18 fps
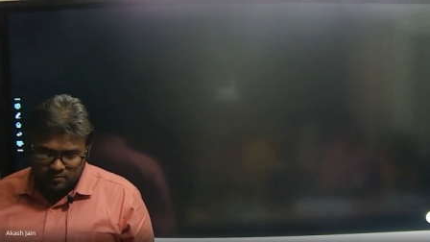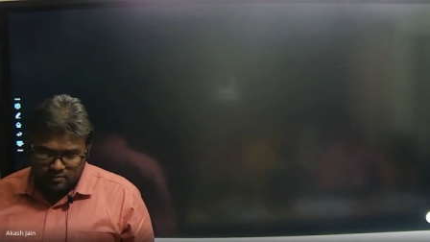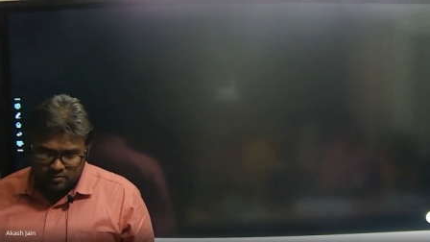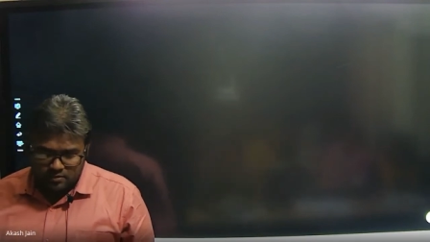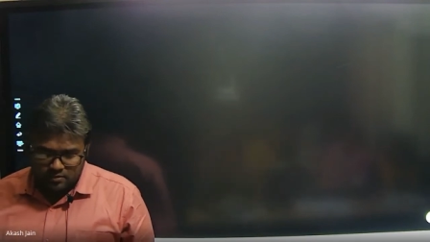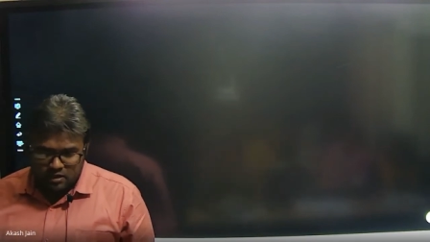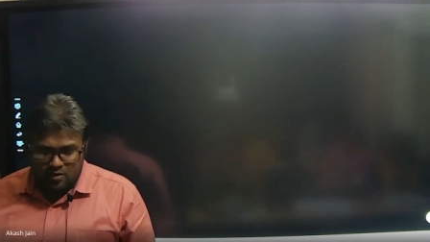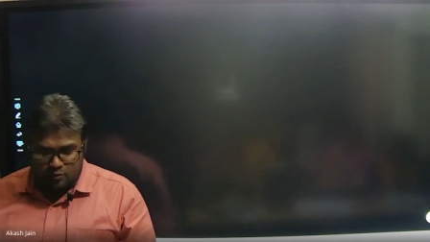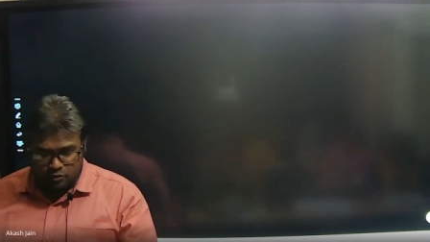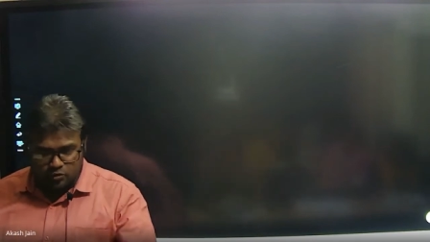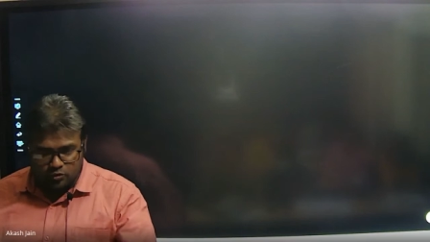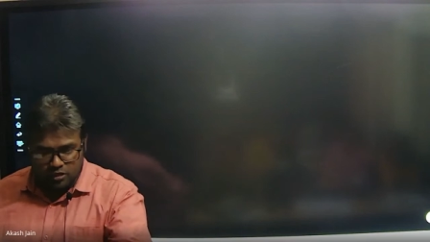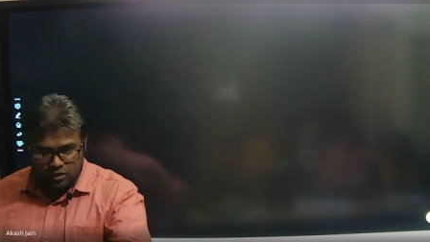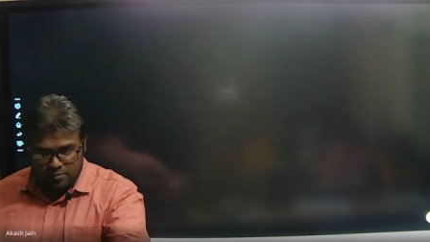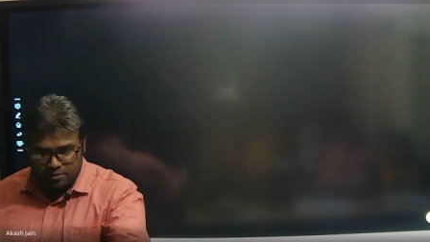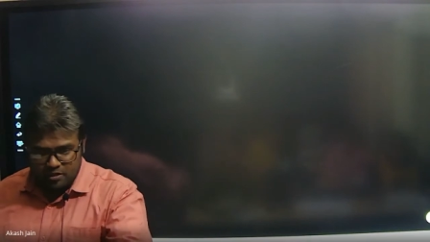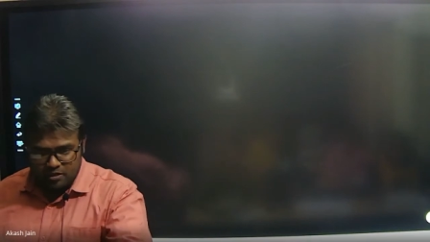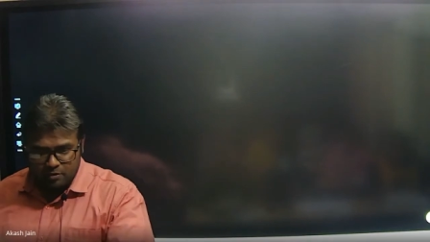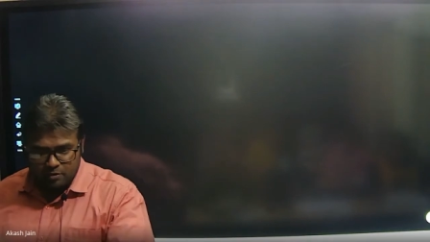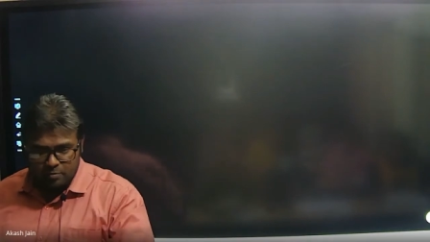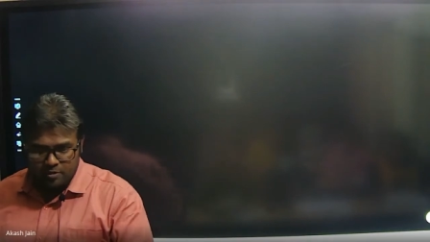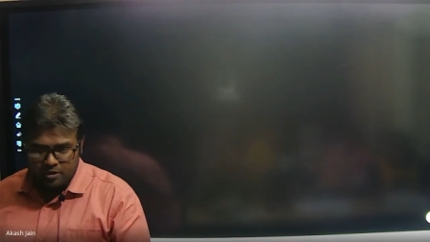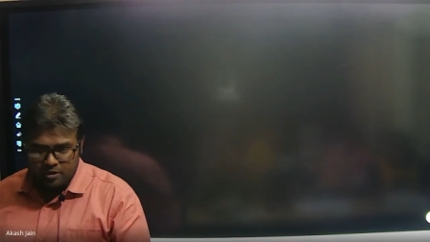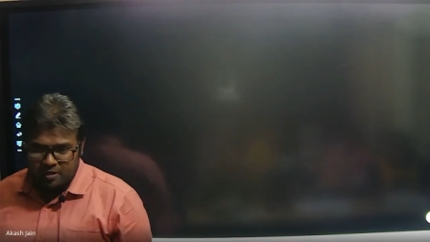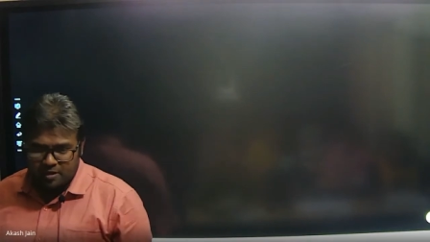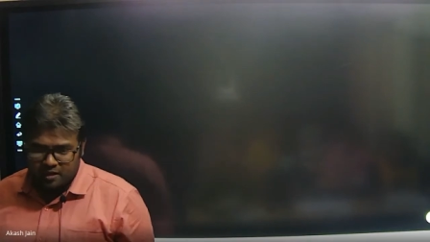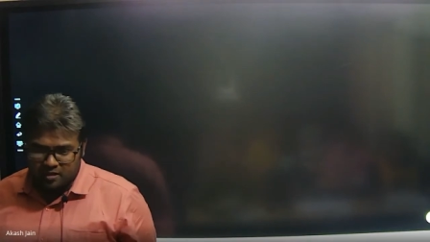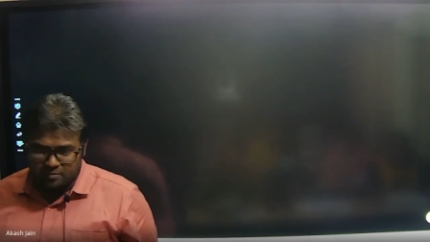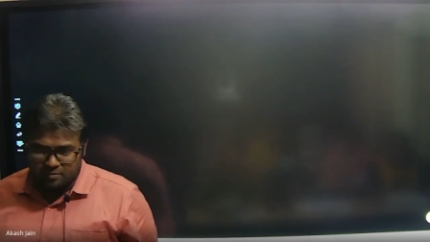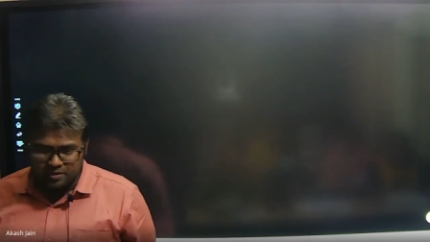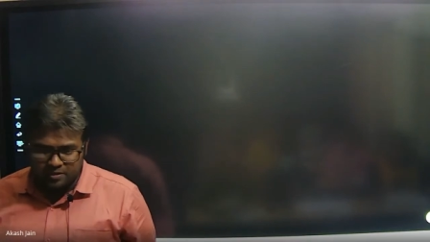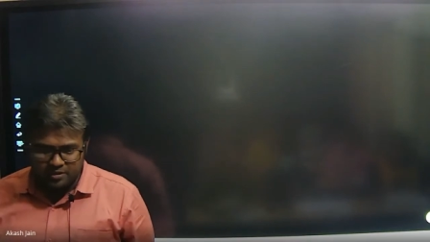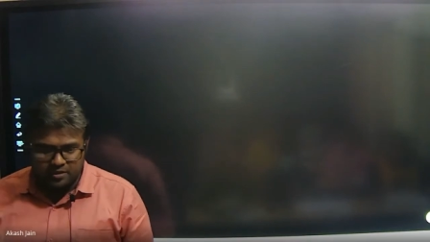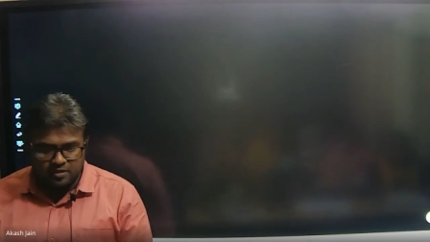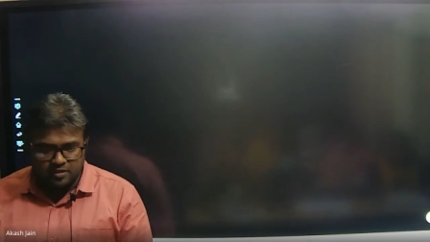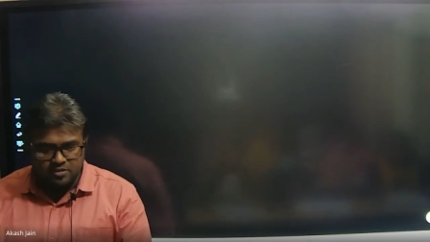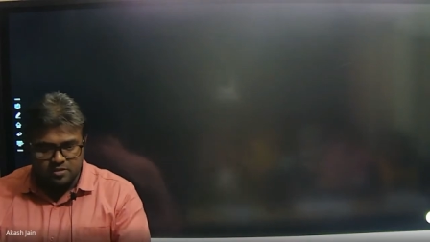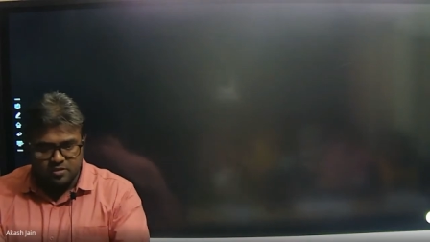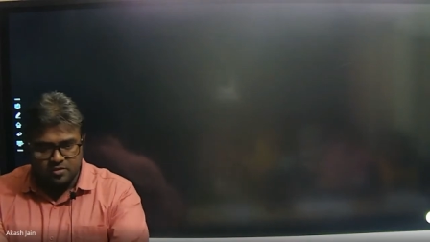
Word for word: हाँ वो तो केमिकल प्रॉपर्टी में आएगा बेसिक में